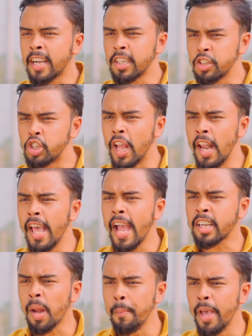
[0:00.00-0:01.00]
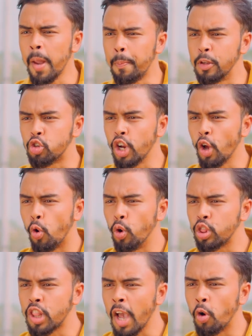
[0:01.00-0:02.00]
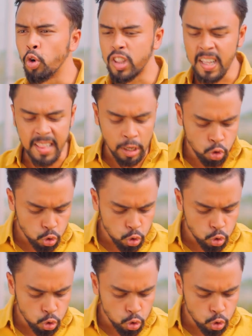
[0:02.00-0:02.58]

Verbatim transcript: একটা ছেলে একটা মেয়ের পিছনে ঘুরতে ঘুরতে তার